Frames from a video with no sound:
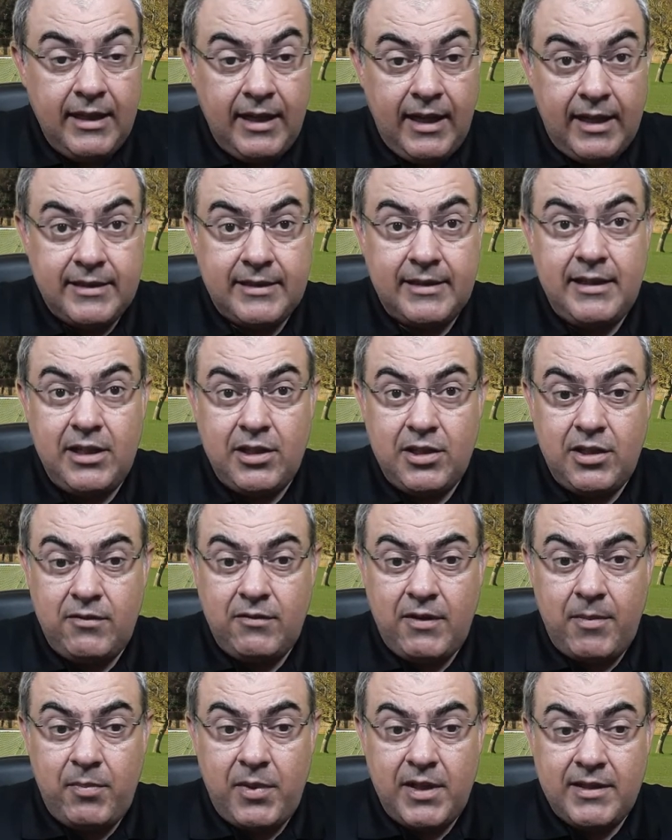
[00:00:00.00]
Assim a gente
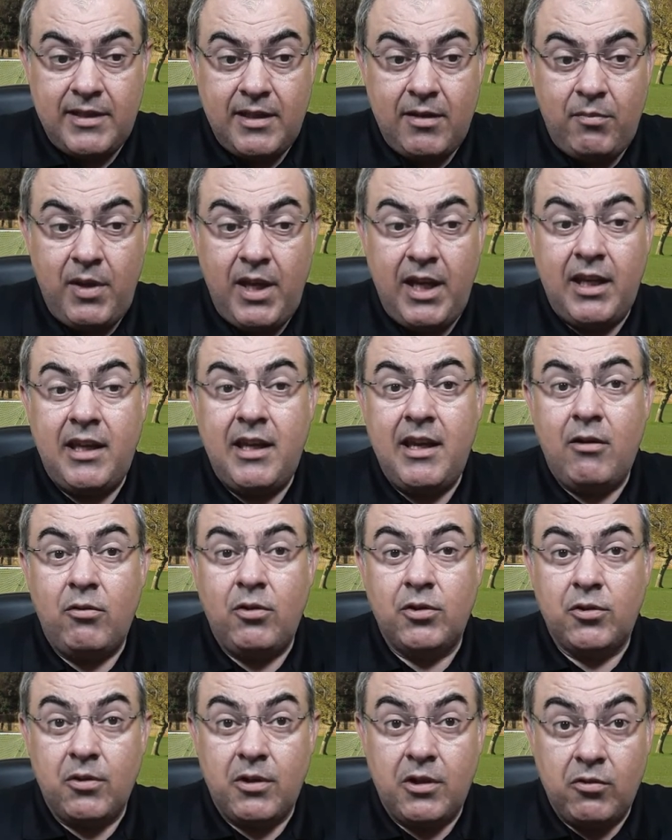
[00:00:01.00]
vai perceber que a
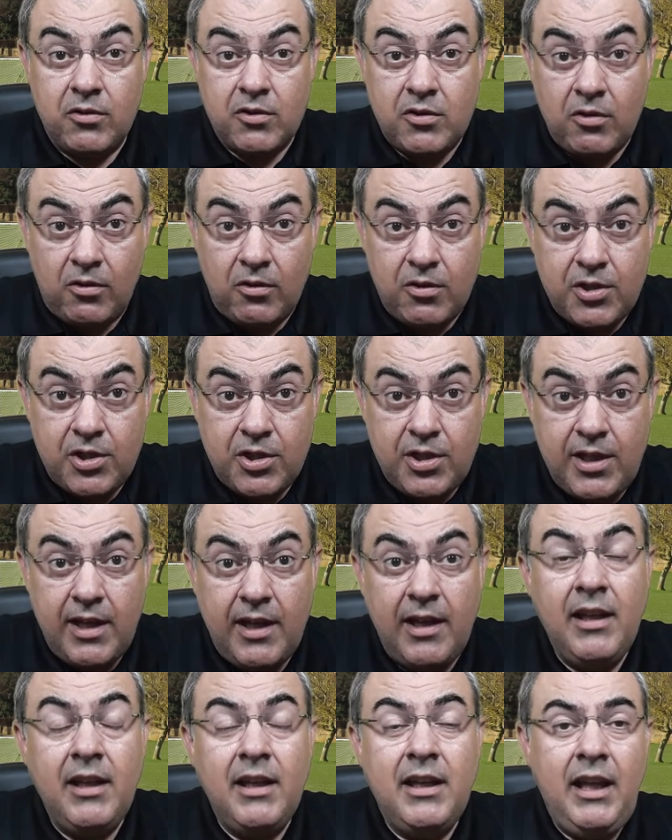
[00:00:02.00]

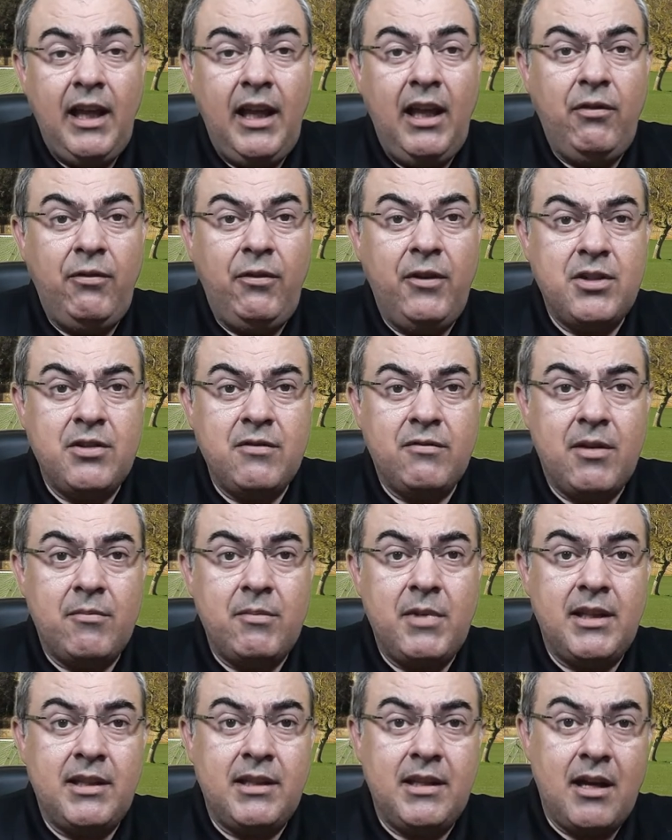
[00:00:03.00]
ontognoseologia,
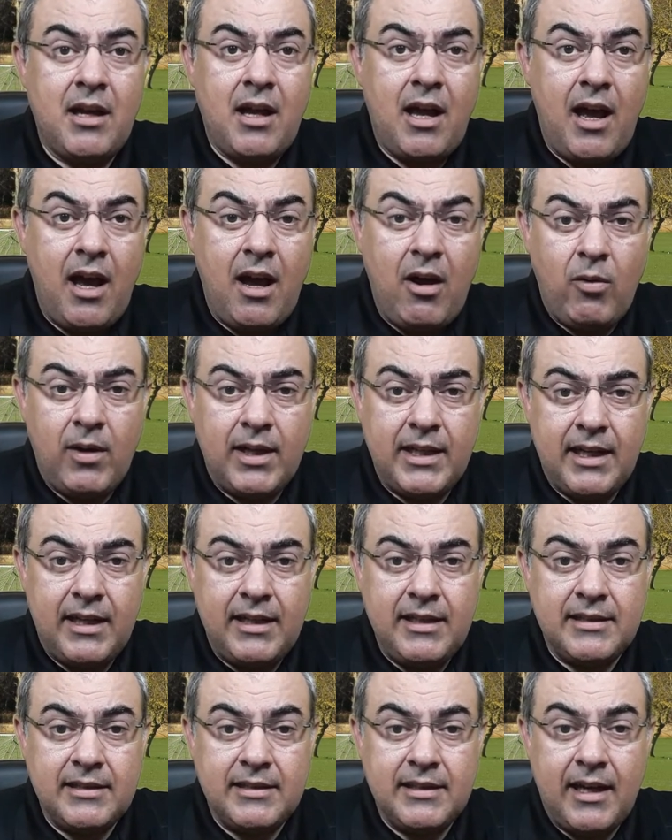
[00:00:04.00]
efetivamente, ao
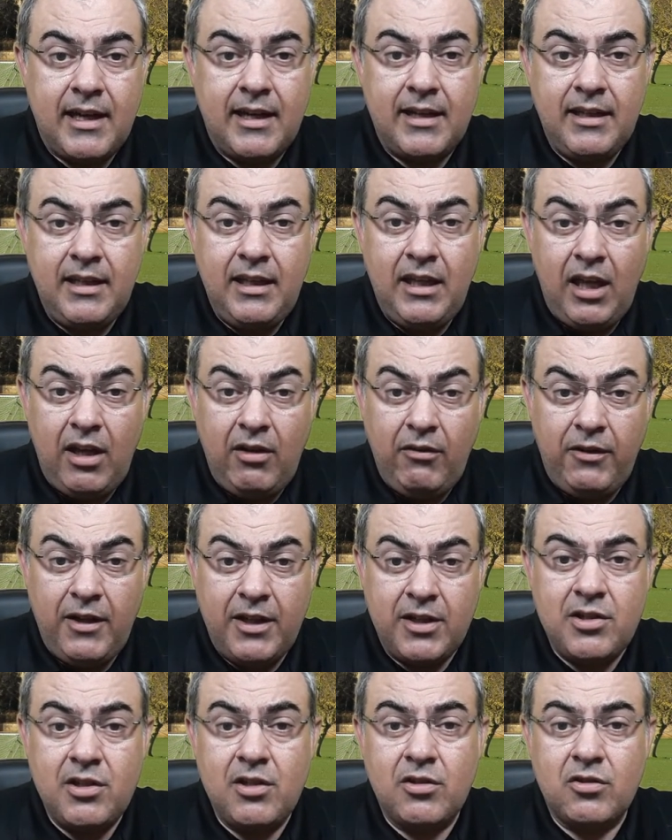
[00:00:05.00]
analisar e
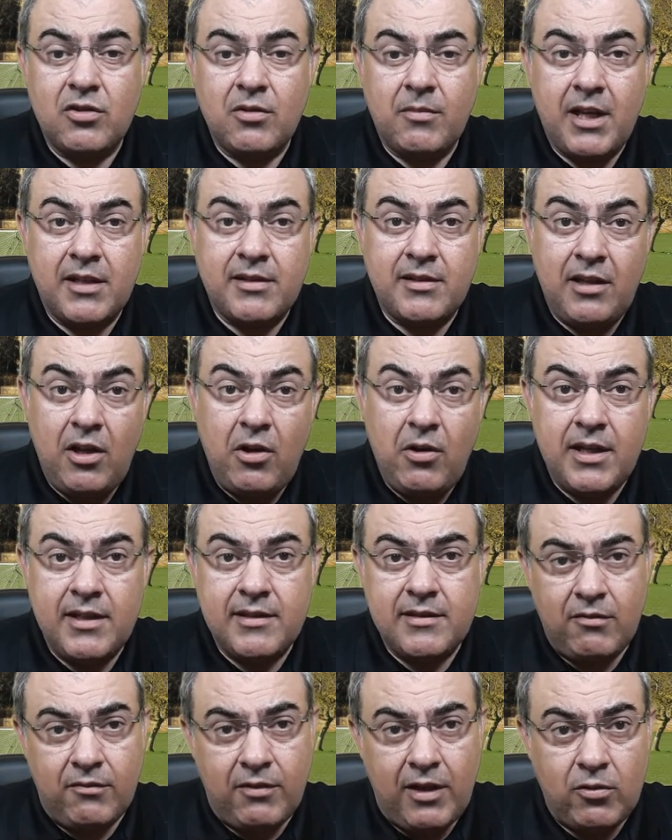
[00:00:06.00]
refletir sobre as
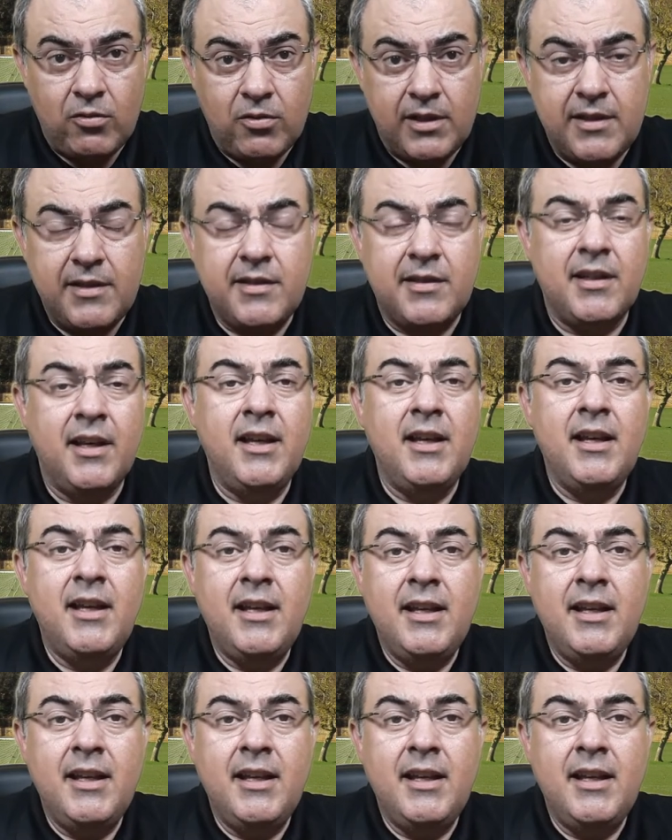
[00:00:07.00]
teorias e valores,